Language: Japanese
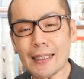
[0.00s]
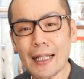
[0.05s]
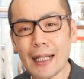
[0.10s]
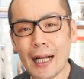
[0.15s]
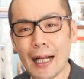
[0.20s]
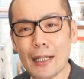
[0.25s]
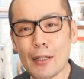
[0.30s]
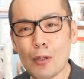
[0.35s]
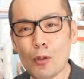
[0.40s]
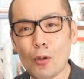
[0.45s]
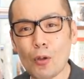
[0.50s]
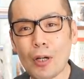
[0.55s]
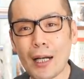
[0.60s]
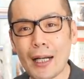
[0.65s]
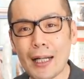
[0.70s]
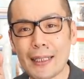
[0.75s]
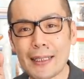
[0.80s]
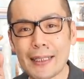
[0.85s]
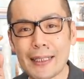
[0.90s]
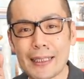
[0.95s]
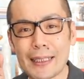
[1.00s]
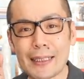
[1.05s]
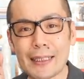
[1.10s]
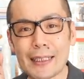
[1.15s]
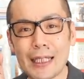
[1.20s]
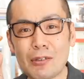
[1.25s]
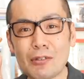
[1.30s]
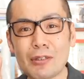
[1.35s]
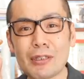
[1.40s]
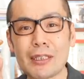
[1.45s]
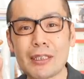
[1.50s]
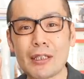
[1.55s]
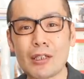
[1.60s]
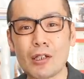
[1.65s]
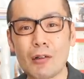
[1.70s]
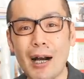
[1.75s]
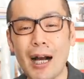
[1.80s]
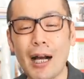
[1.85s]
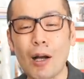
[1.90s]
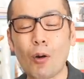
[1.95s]
手が横から握っちゃうっていう
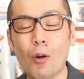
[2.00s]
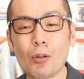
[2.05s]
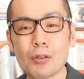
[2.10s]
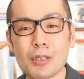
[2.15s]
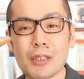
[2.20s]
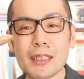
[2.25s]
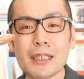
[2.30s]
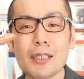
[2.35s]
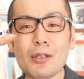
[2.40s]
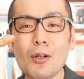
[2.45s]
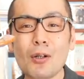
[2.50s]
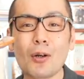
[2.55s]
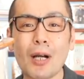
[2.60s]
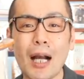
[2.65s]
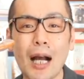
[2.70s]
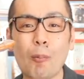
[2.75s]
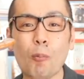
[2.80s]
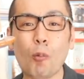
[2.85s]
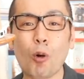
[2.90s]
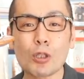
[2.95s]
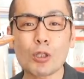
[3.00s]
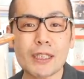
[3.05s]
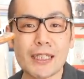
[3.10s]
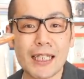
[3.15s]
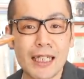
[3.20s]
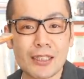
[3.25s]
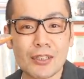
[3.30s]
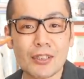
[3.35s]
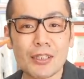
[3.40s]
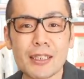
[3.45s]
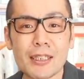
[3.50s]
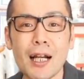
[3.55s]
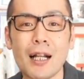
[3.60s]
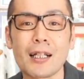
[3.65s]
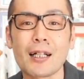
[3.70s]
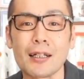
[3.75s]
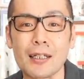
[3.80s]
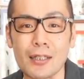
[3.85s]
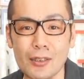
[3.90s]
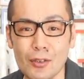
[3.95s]
のは、こっちの方が持ちやすいから
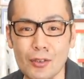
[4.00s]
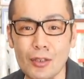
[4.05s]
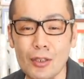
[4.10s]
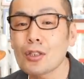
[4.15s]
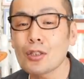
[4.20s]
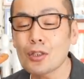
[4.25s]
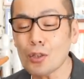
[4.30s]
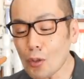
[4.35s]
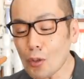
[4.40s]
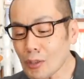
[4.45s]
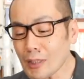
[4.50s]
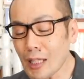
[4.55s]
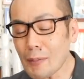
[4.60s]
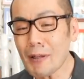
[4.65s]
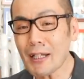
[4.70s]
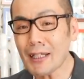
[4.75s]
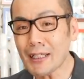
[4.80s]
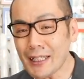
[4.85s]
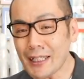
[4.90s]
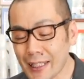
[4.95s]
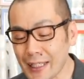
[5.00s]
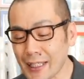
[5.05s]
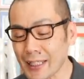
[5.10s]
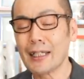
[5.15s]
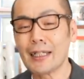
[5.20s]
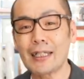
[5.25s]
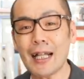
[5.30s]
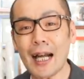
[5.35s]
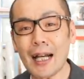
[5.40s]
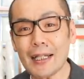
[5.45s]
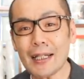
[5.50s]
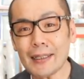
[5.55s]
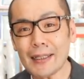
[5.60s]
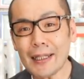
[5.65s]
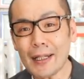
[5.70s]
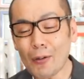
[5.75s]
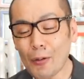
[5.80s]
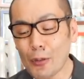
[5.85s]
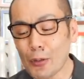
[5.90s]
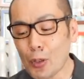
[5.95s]
なんです。そのために、左
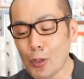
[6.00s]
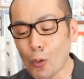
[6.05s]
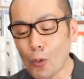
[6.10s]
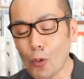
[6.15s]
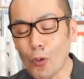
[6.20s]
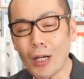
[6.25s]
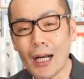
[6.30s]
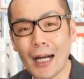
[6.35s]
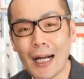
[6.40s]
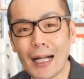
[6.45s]
手を横か